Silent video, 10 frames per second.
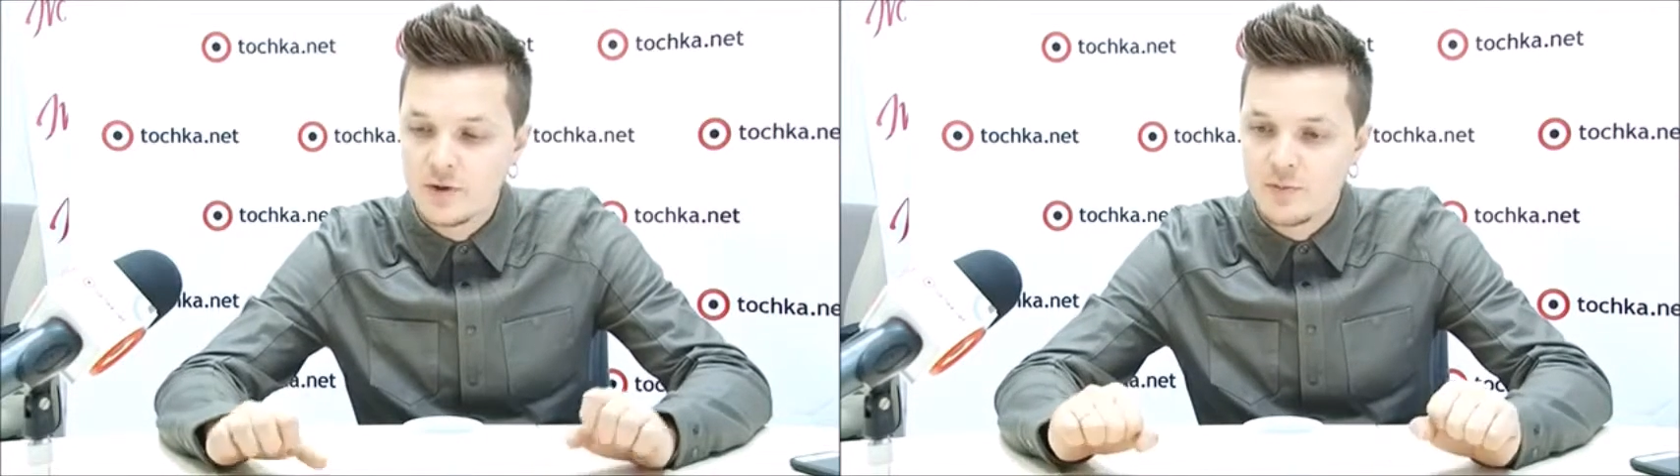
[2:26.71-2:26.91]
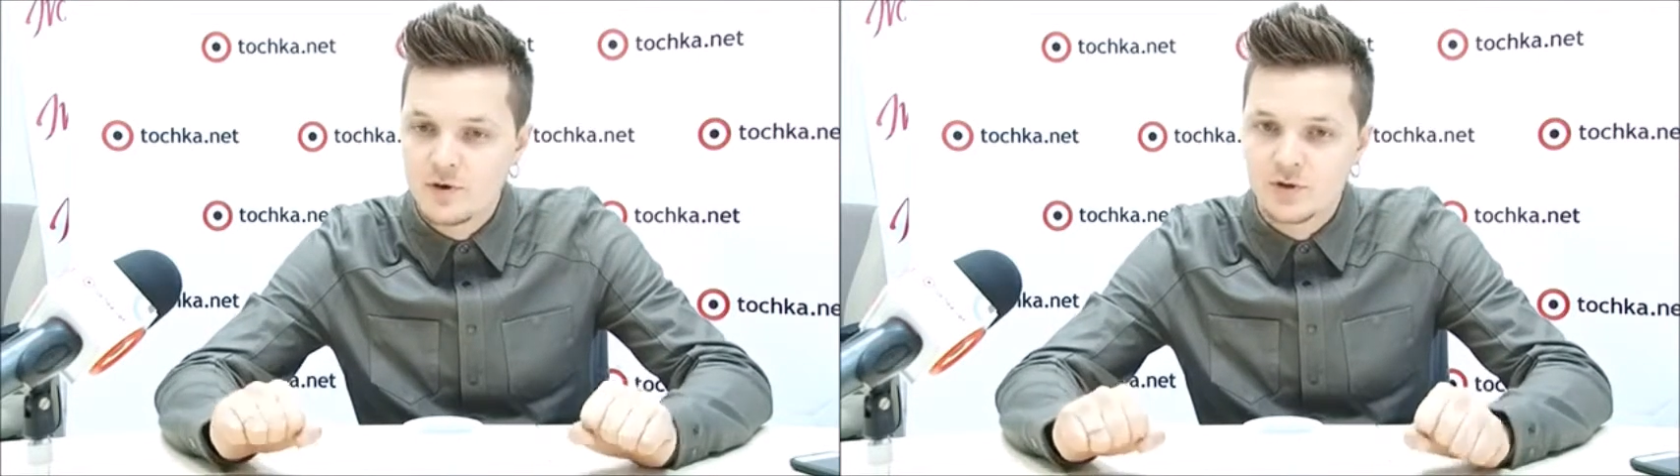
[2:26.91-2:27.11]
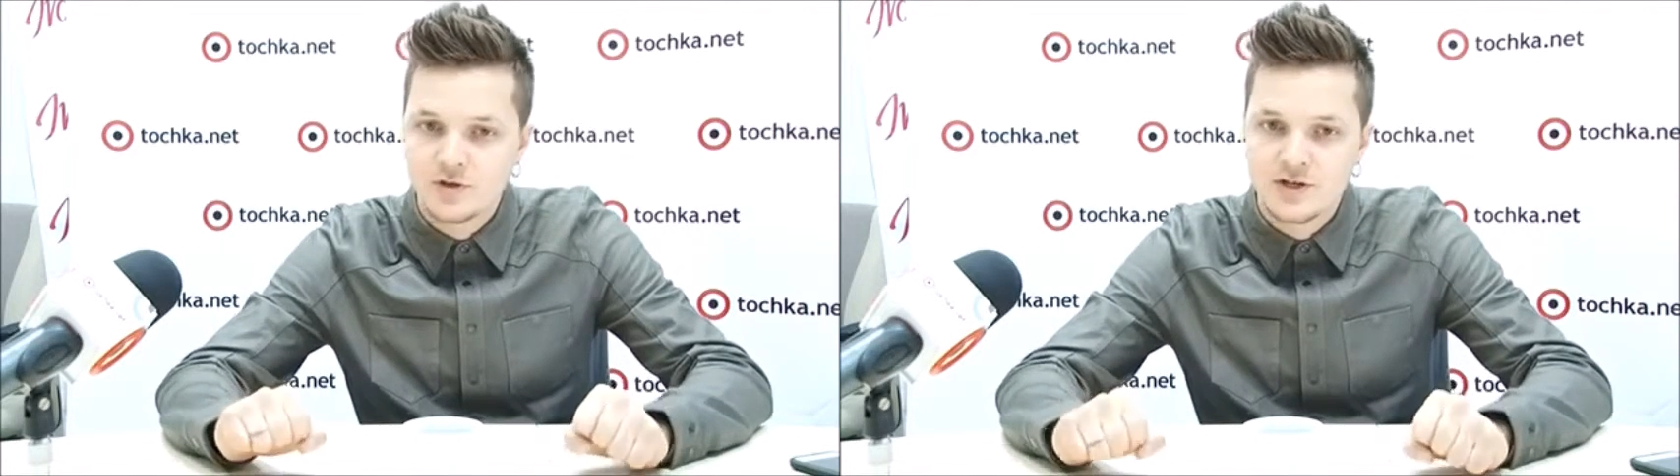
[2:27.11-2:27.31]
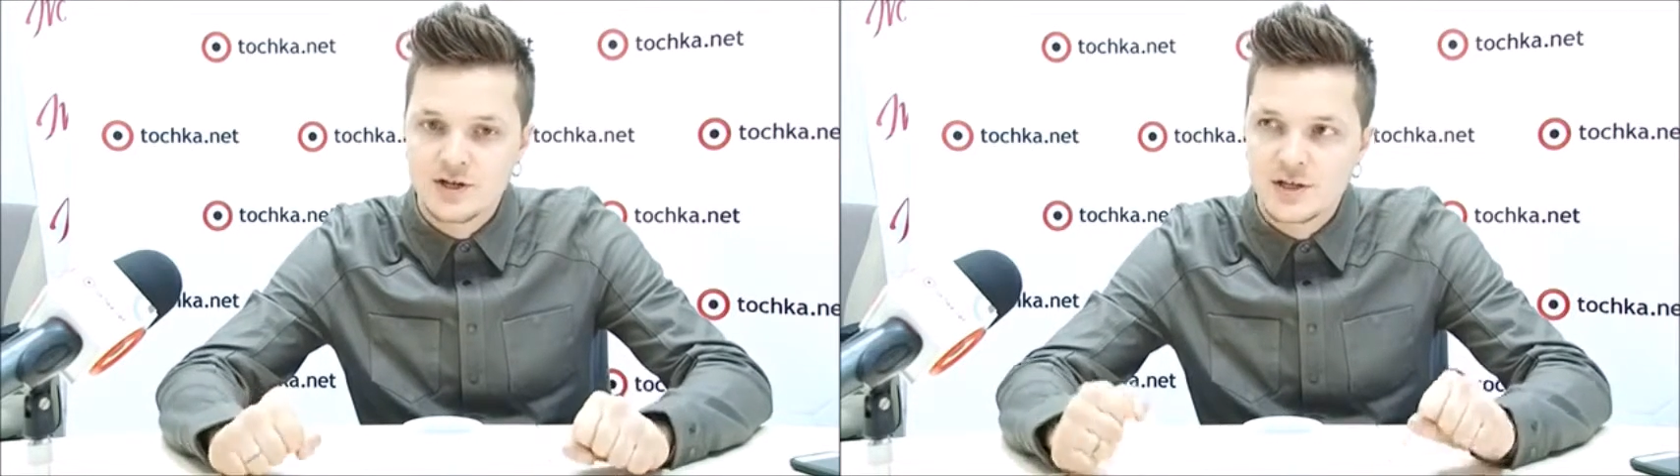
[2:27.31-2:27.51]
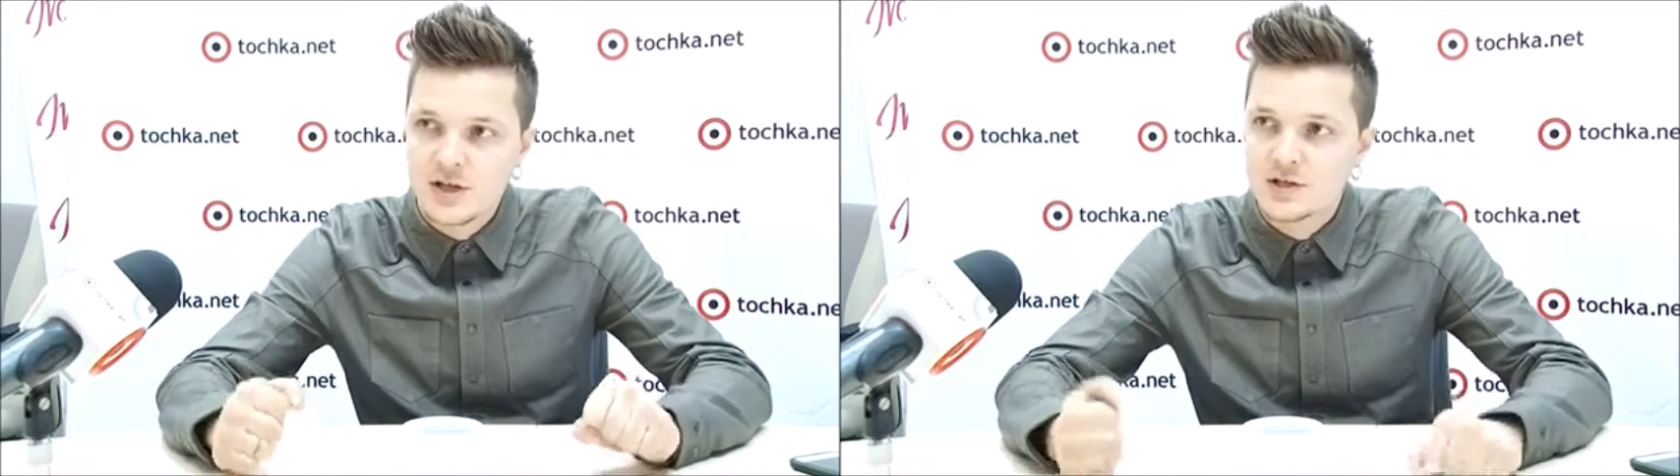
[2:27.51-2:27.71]
мне пришлось
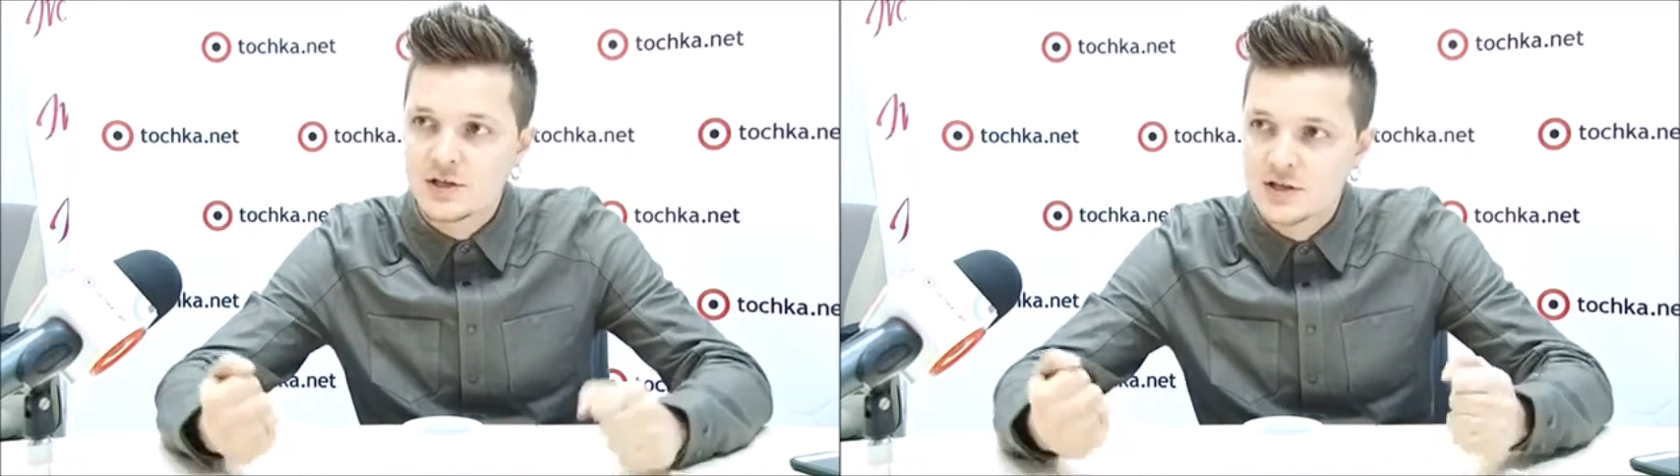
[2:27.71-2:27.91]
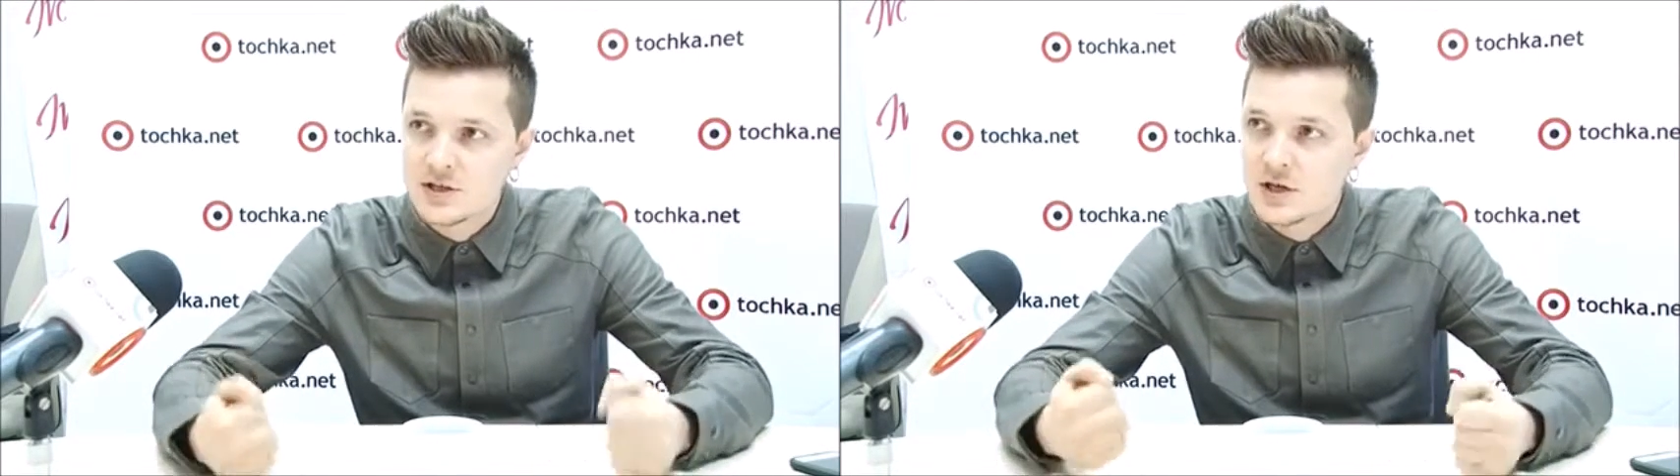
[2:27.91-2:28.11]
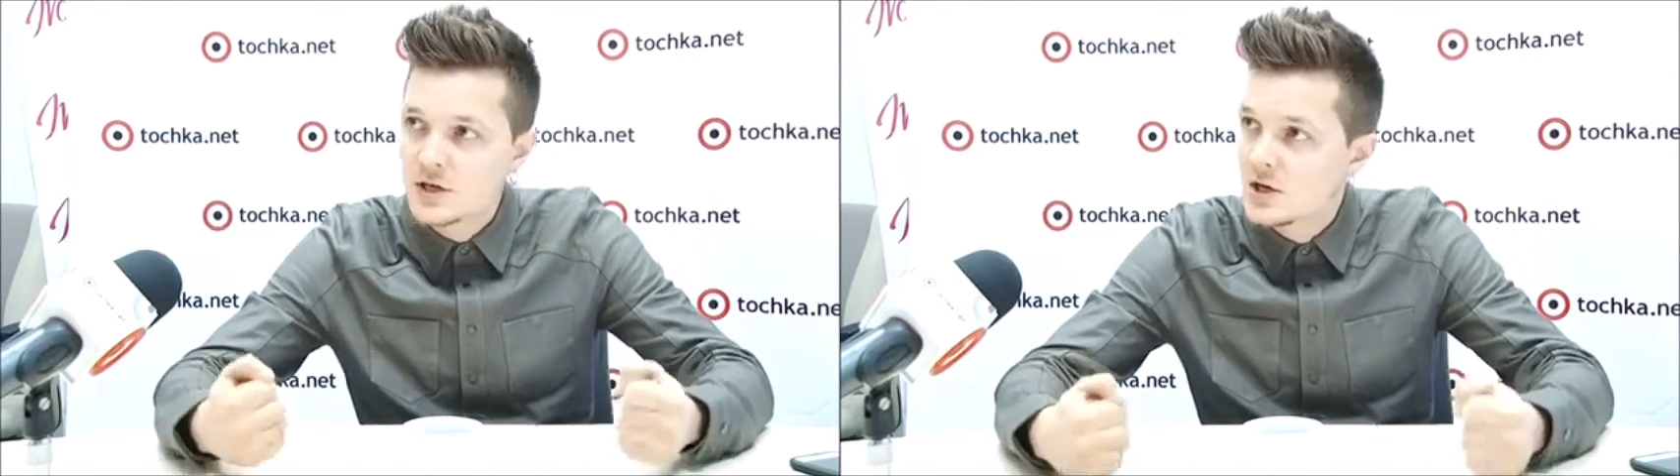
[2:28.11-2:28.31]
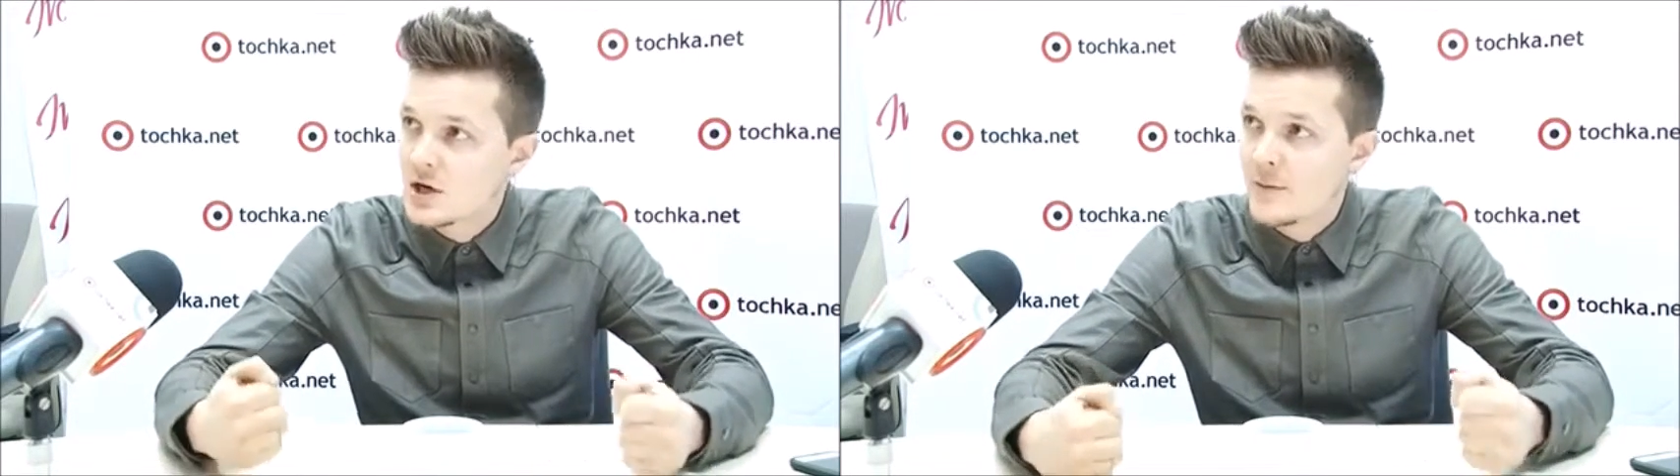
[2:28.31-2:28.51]
расстаться из-за